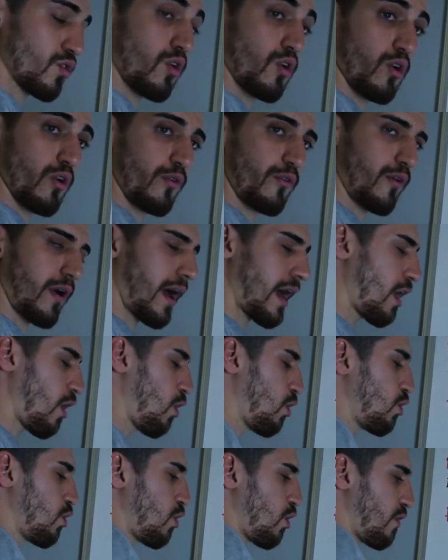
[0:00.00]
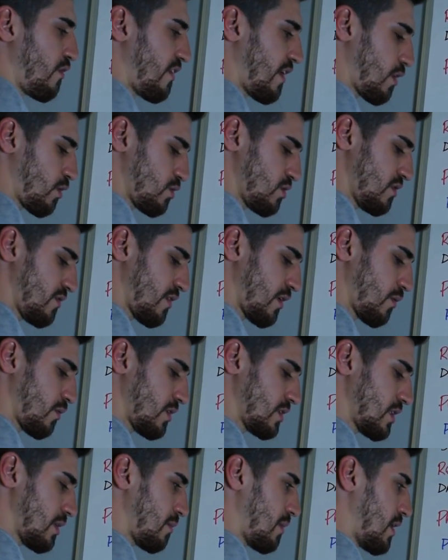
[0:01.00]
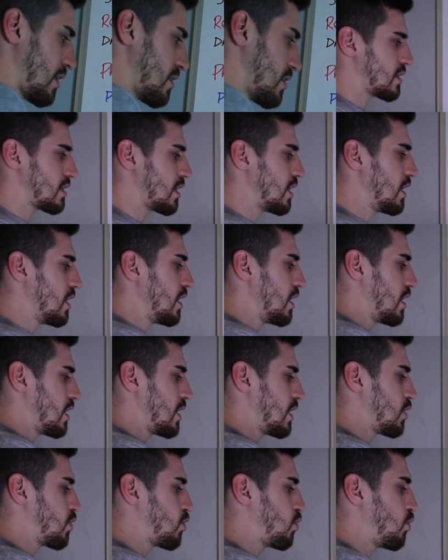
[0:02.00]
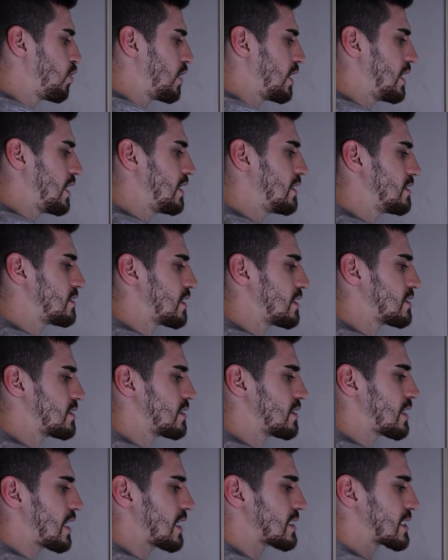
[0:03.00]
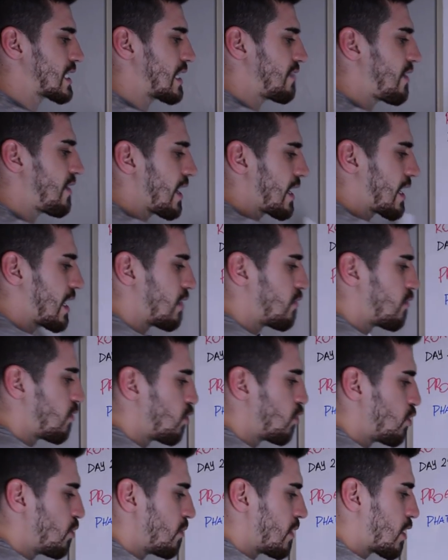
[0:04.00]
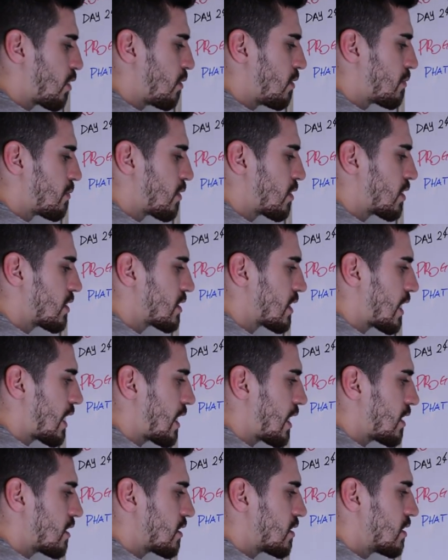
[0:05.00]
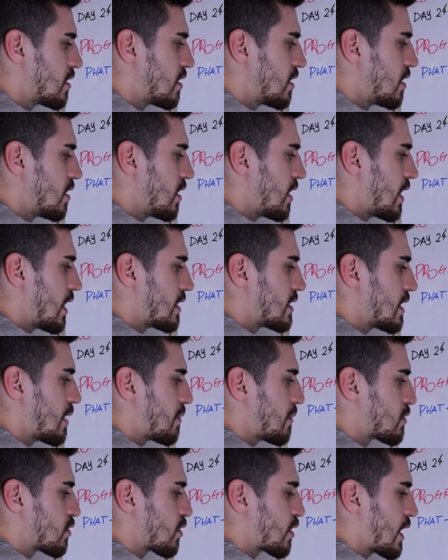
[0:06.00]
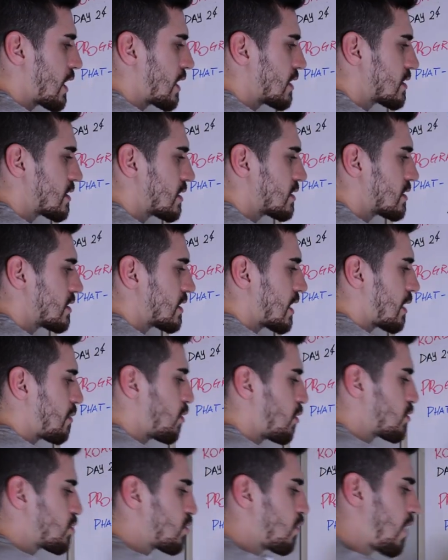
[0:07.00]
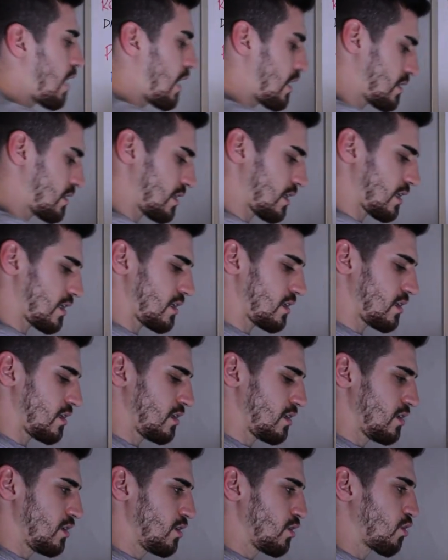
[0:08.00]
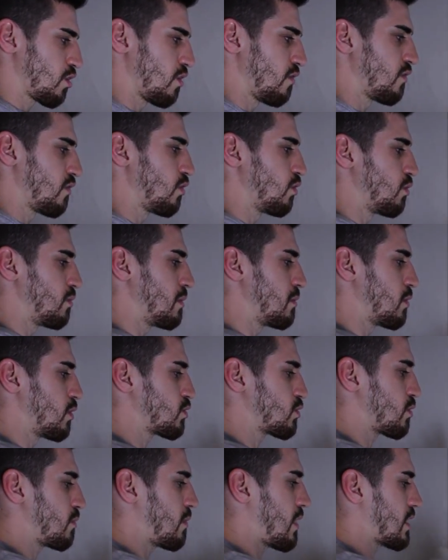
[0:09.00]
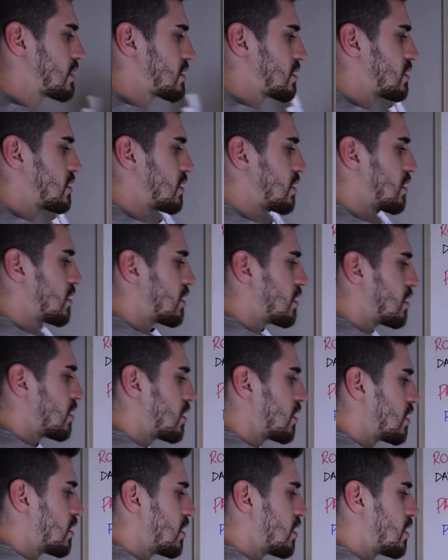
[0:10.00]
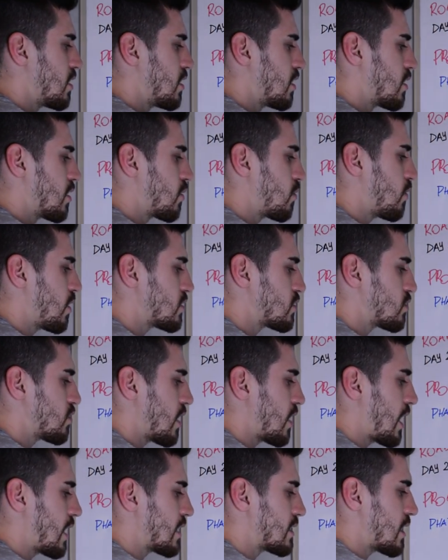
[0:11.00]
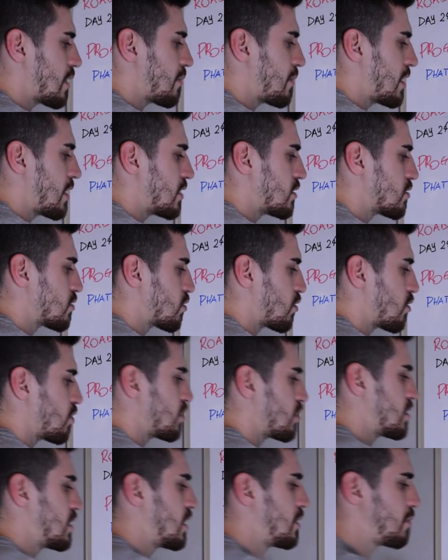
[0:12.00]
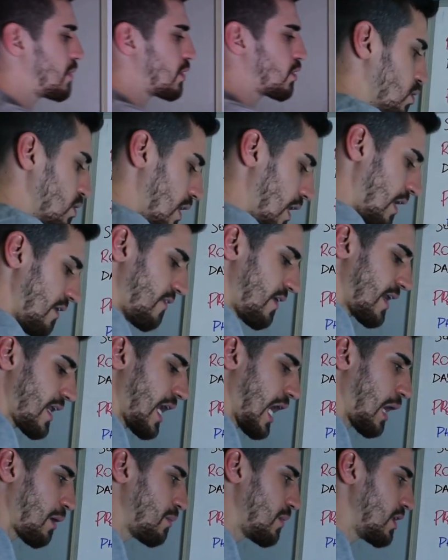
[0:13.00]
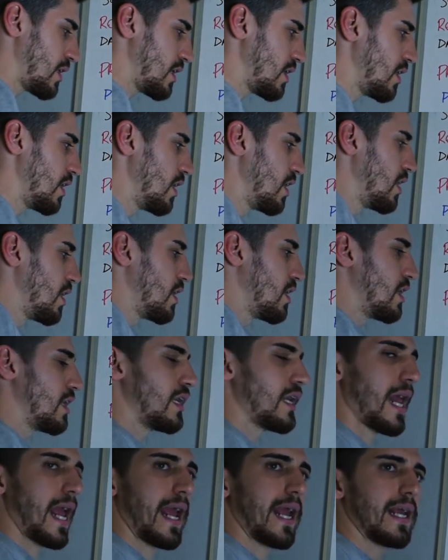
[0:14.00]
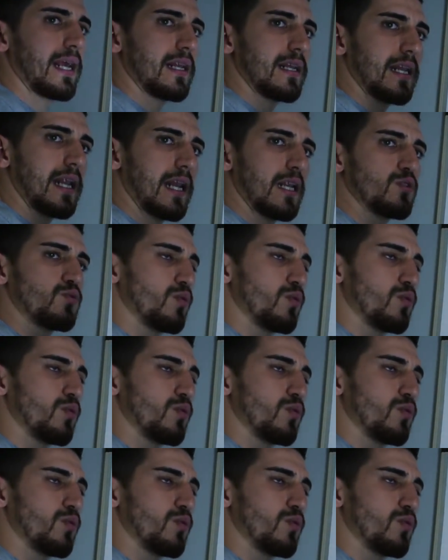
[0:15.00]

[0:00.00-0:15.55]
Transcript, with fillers: non lo fa o non lo fa così frequentemente, in cui l'intensità scavalca il volume come priorità, andiamo a toccare intensità molto alte con volumi molto bassi. Questo è l'andamento tipico delle variabili nei, nelle